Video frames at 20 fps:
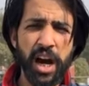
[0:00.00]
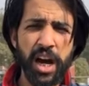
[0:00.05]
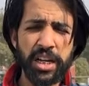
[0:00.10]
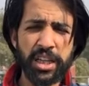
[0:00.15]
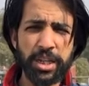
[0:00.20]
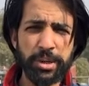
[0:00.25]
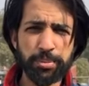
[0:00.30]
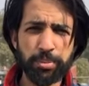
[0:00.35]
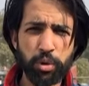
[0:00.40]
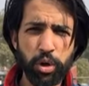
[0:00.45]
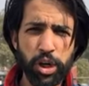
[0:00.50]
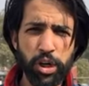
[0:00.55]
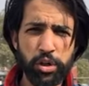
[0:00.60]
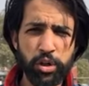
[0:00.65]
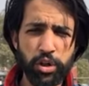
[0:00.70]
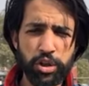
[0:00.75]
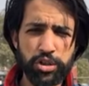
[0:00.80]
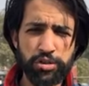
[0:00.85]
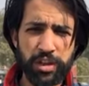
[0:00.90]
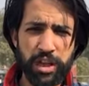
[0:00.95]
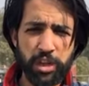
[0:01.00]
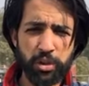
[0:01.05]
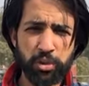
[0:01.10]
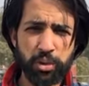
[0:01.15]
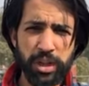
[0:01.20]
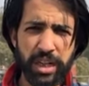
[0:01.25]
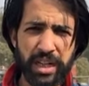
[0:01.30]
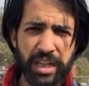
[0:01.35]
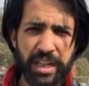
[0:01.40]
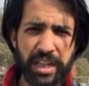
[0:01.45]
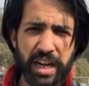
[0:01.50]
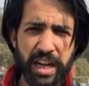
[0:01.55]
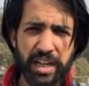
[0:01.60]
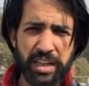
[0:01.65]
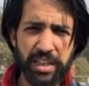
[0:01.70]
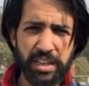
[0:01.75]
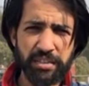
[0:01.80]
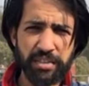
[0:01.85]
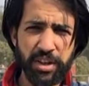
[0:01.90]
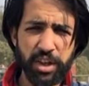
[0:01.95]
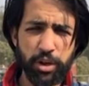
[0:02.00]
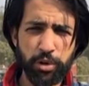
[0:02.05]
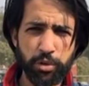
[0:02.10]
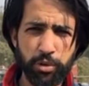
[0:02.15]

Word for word: अनएम्प्लॉयड नौजवानों के लिए अग्निवीर